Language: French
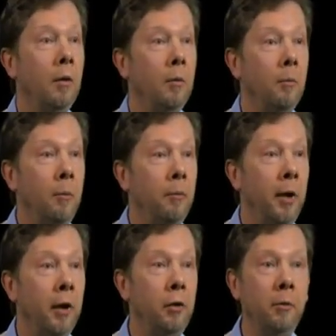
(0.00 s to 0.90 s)
Oh,
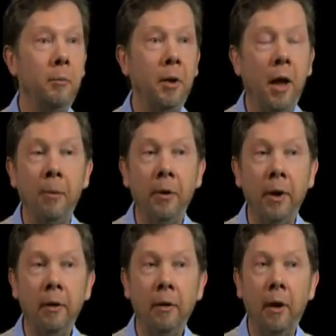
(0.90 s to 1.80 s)
ça ne
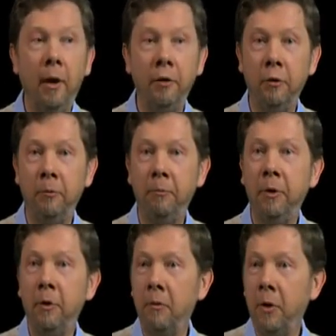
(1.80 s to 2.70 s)
devrait pas se passer comme
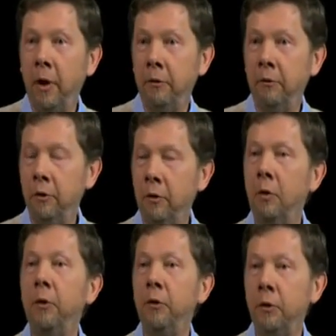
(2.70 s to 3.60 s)
ça. Je
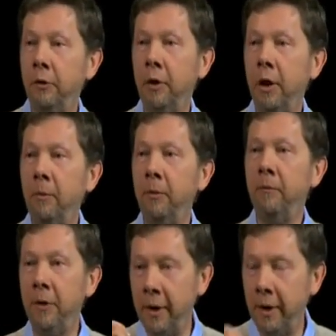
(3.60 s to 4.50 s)
devrais savoir ce
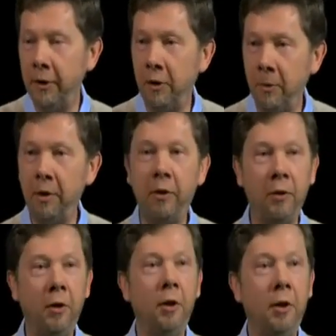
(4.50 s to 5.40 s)
qui va se
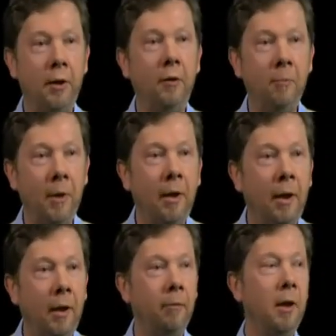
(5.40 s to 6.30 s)
passer dans les
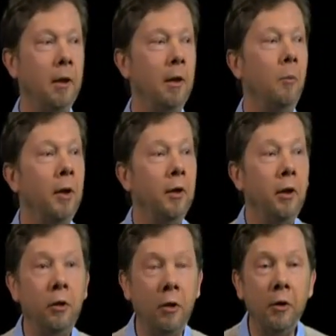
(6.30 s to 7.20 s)
20 ou 30
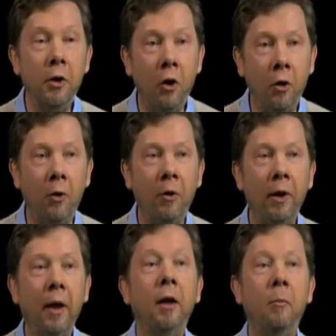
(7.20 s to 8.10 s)
prochaines années de ma vie.
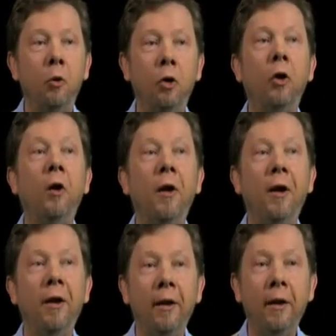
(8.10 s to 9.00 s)
Eh bien,
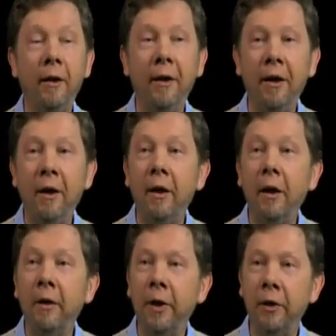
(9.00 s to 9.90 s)
d'ores et déjà, vous ne le
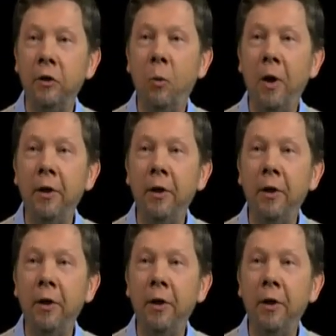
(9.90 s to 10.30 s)
savez plus.